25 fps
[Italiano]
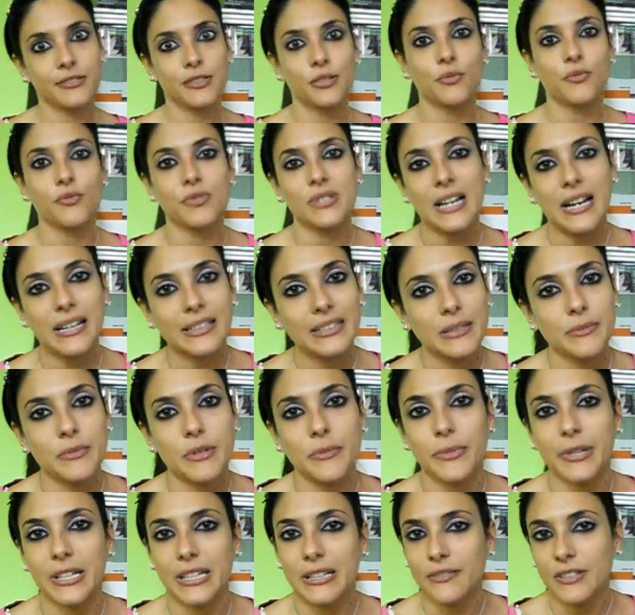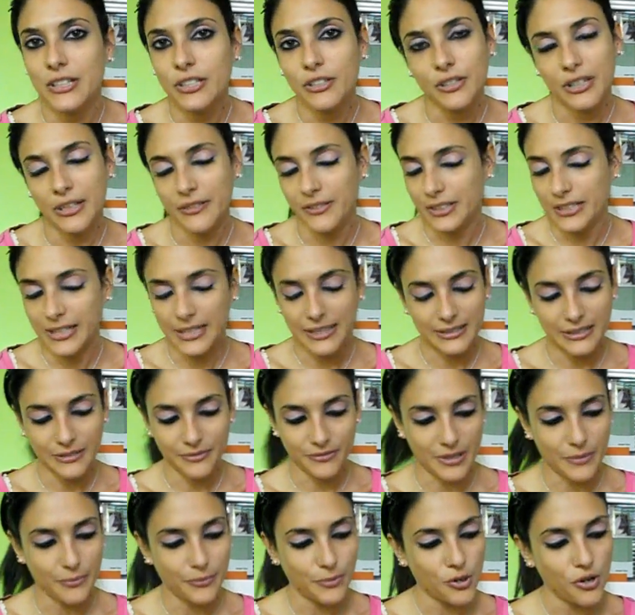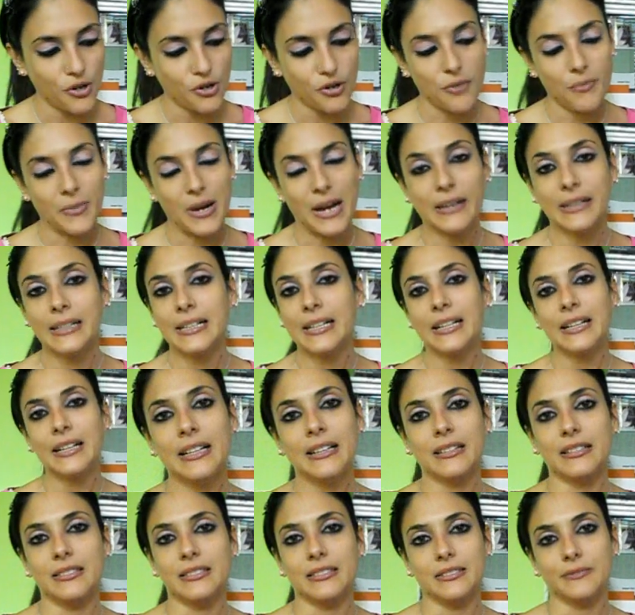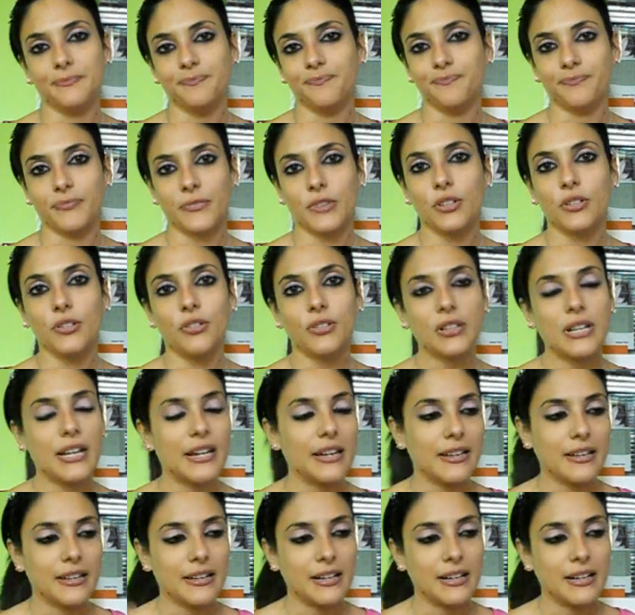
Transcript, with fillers: scusatemi per i video che vedrete fra poco ma ehm, non eh,